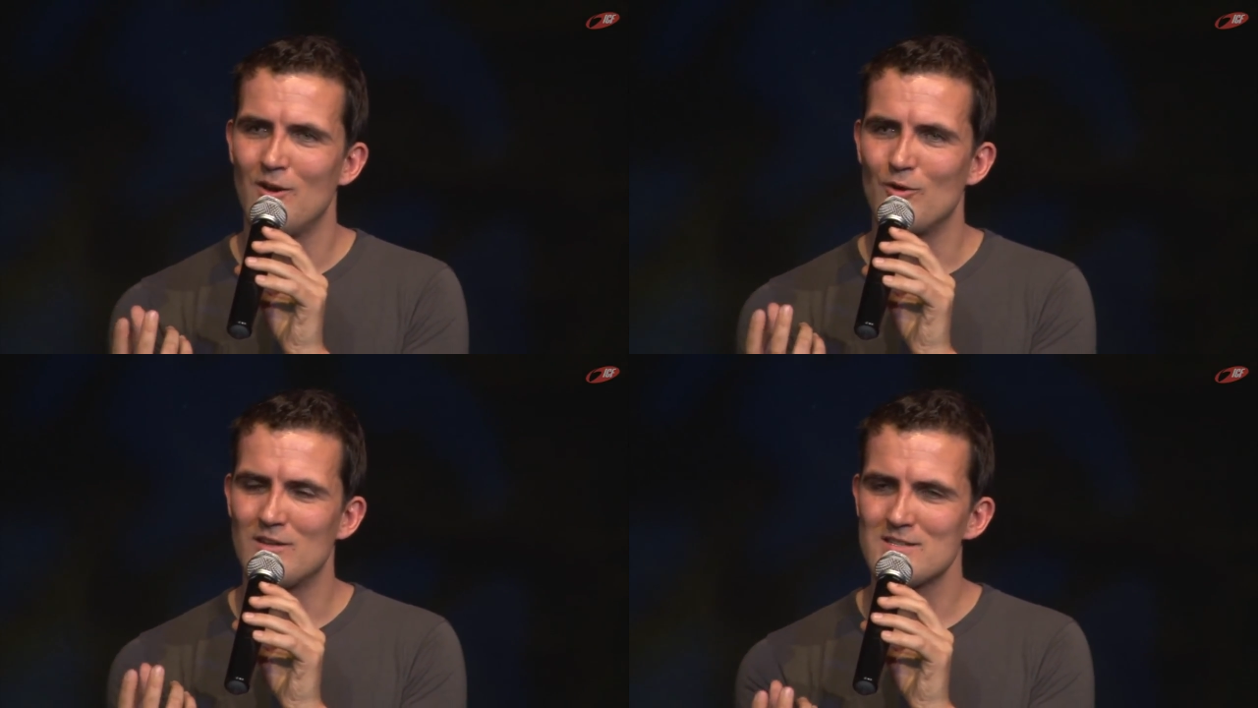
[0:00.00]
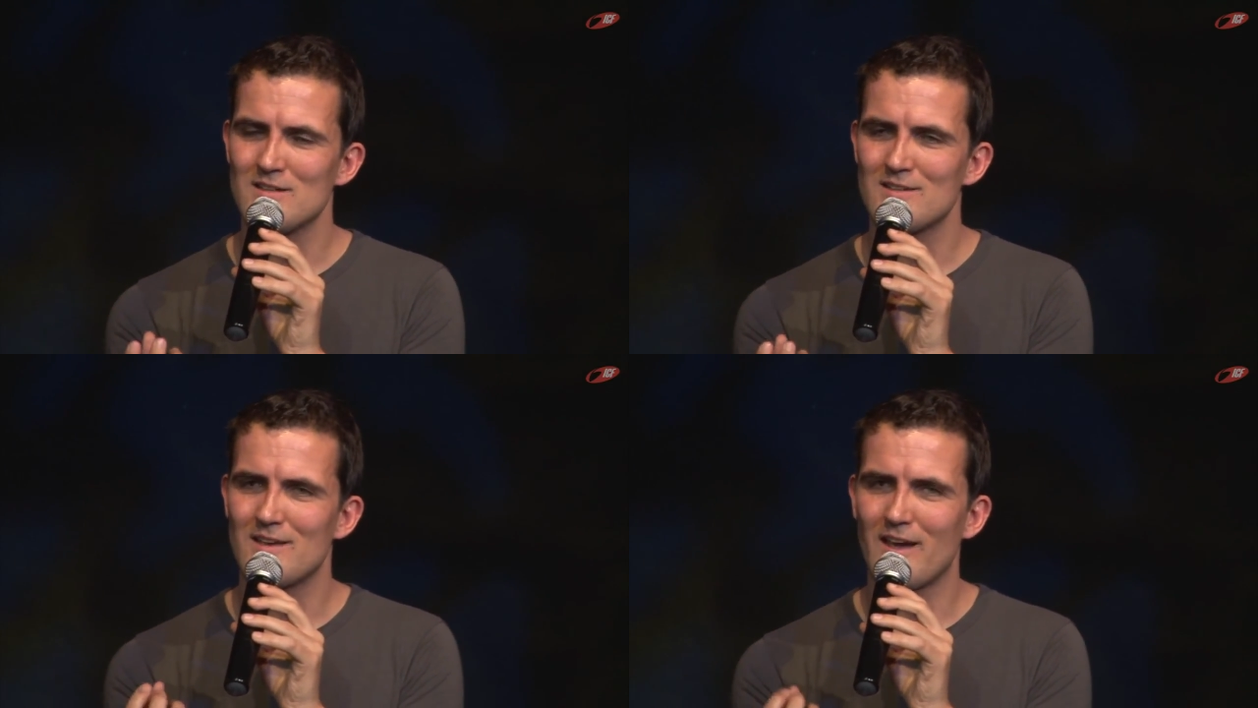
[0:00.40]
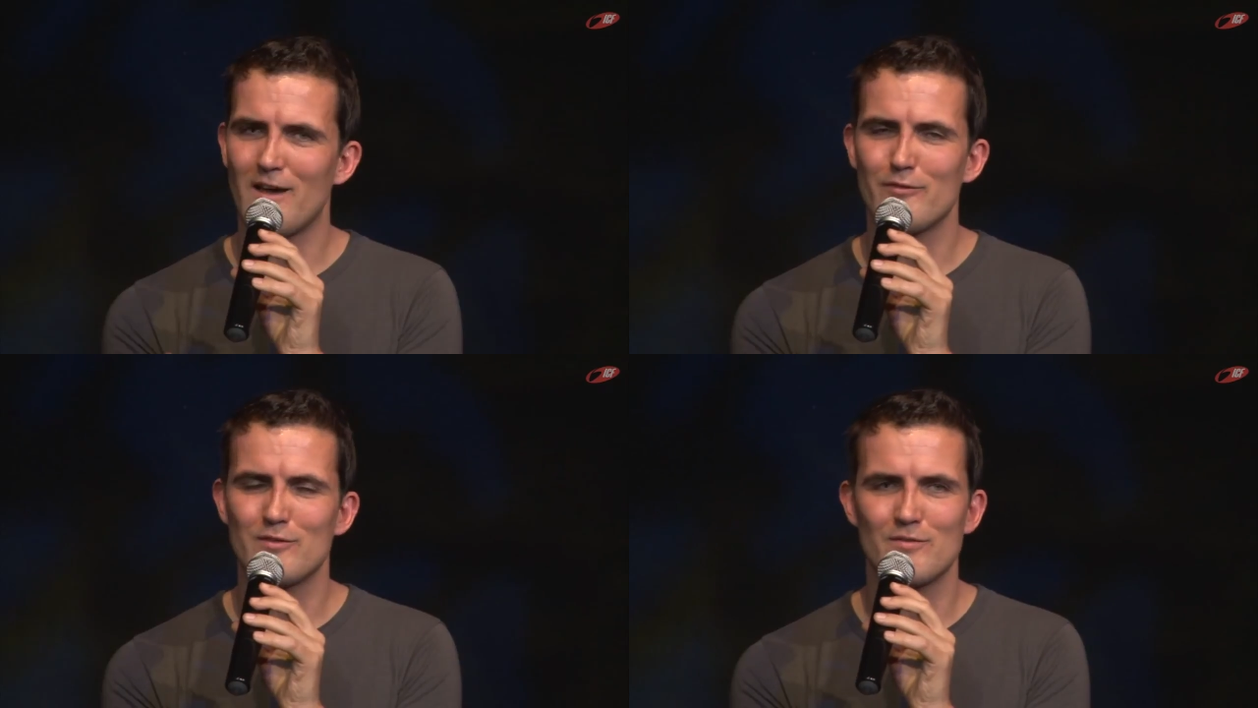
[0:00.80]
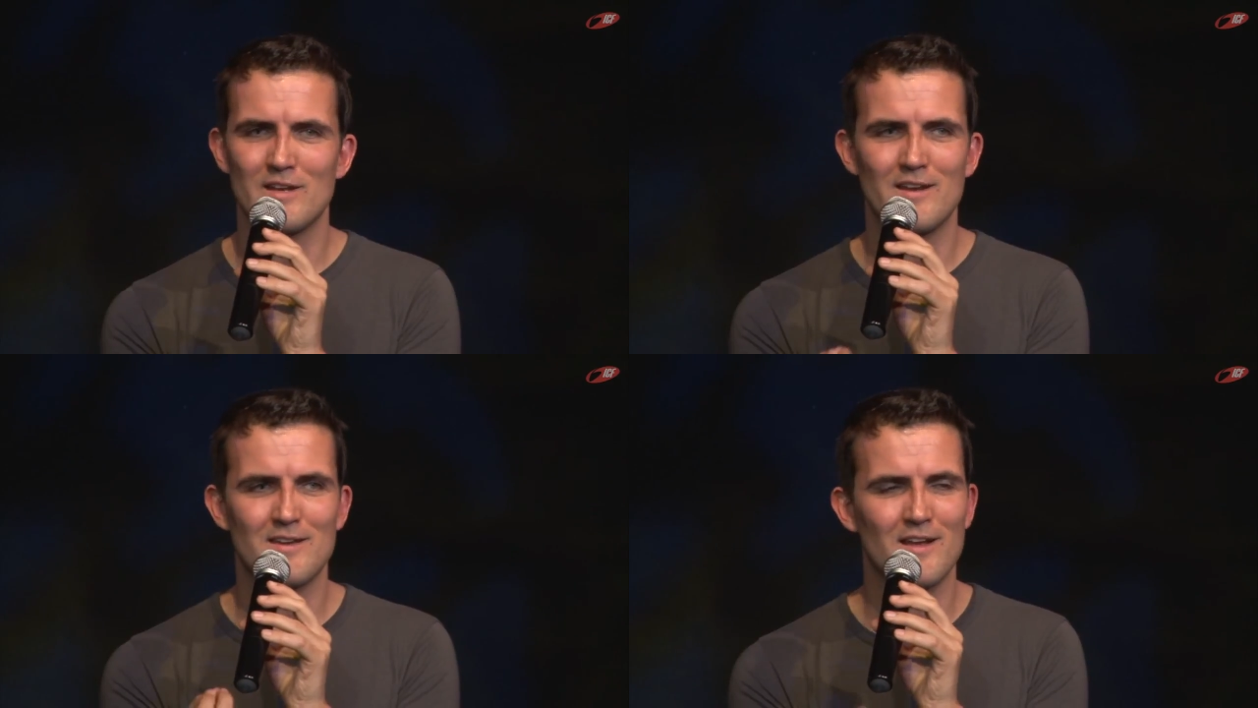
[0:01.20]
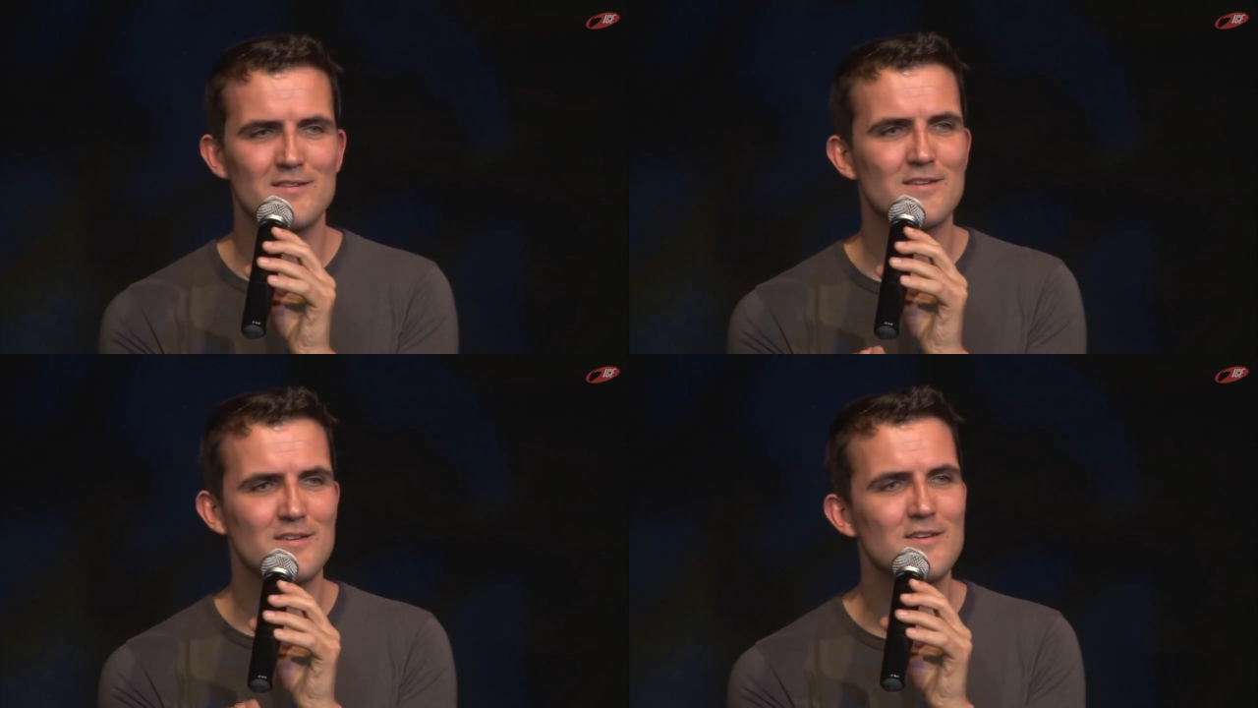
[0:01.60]
Und das hat Kraft, wenn eine
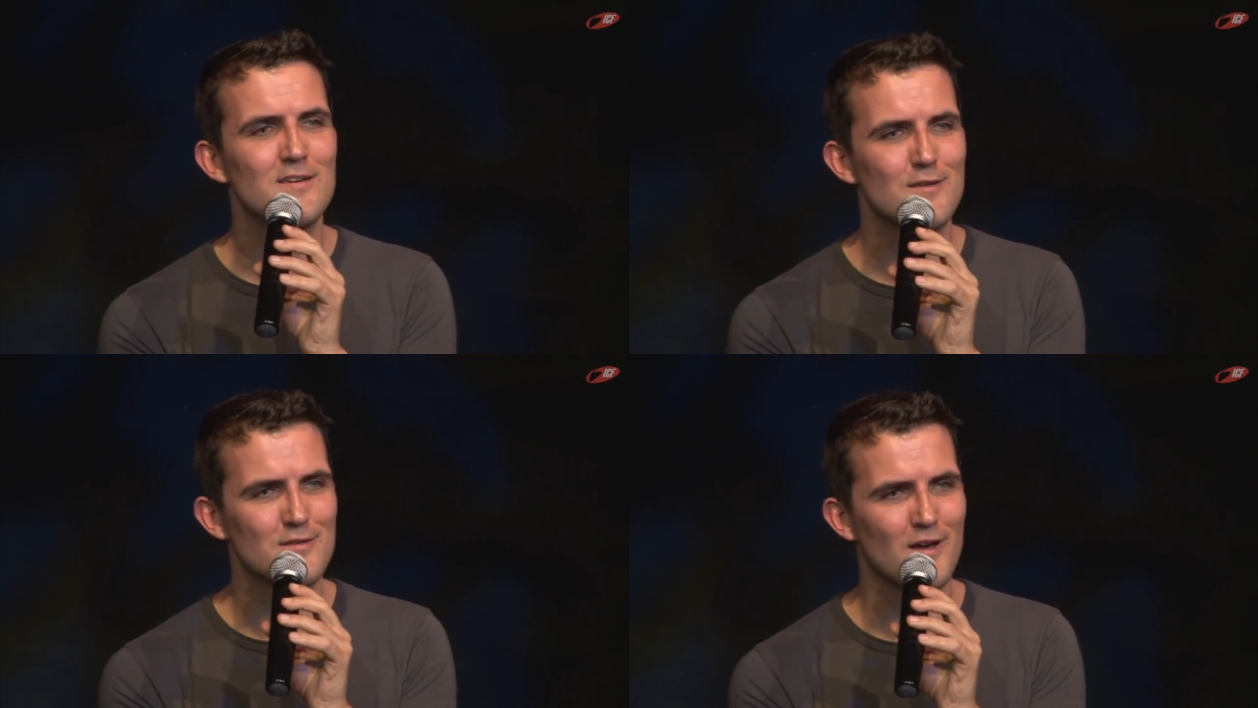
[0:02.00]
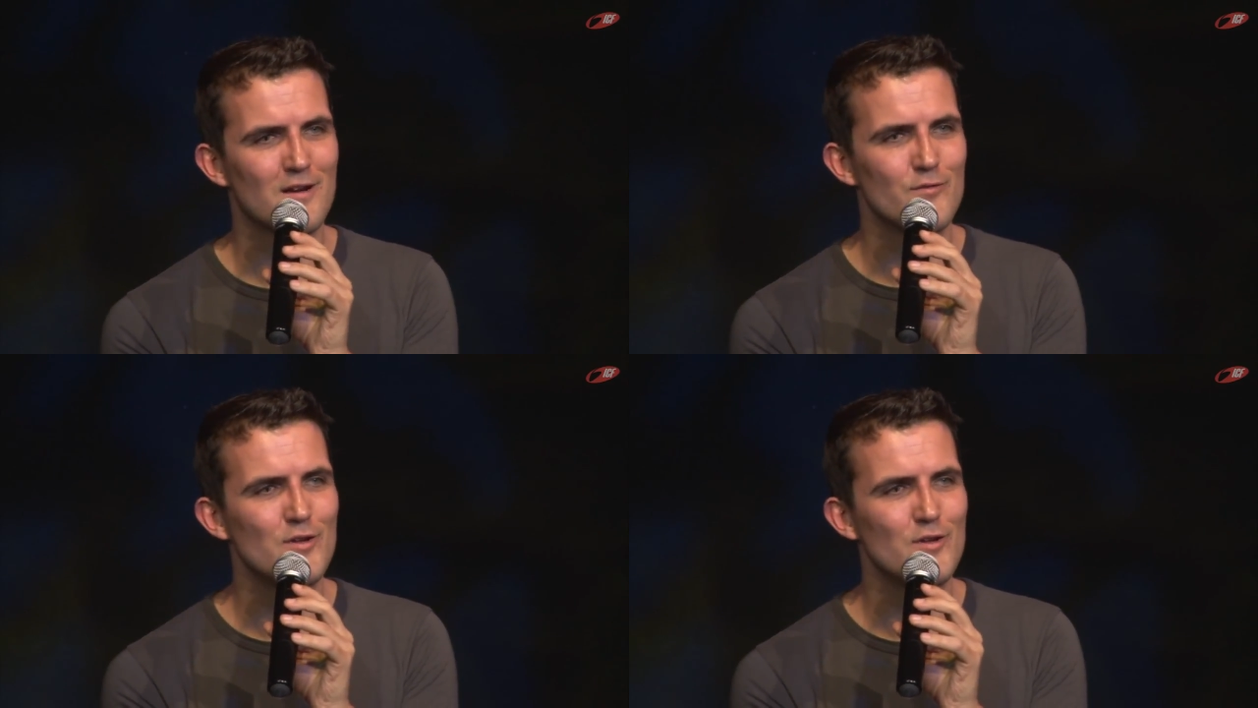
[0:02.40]
ganze Kirche sagt,